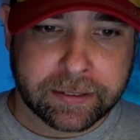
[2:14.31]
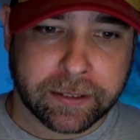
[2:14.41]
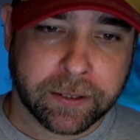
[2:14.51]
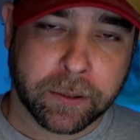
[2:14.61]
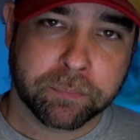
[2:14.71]

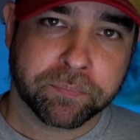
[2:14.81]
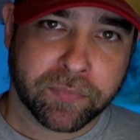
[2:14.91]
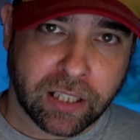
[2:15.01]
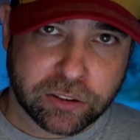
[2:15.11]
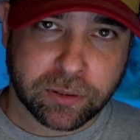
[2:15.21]
Ähm,
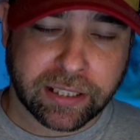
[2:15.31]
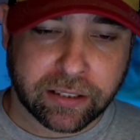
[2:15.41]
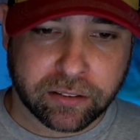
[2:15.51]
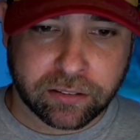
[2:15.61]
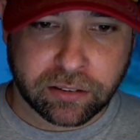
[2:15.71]
also
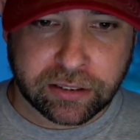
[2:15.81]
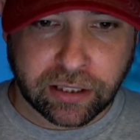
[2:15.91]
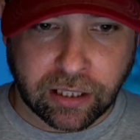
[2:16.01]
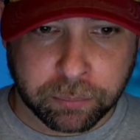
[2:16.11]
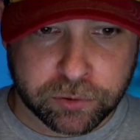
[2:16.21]
gerne
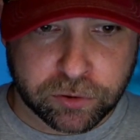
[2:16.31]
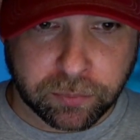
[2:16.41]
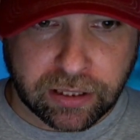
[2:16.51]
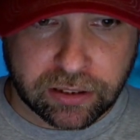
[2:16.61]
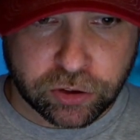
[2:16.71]
hier ab und zu
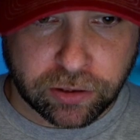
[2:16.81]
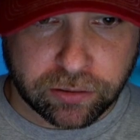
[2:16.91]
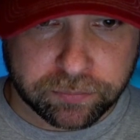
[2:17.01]
mal reinschauen.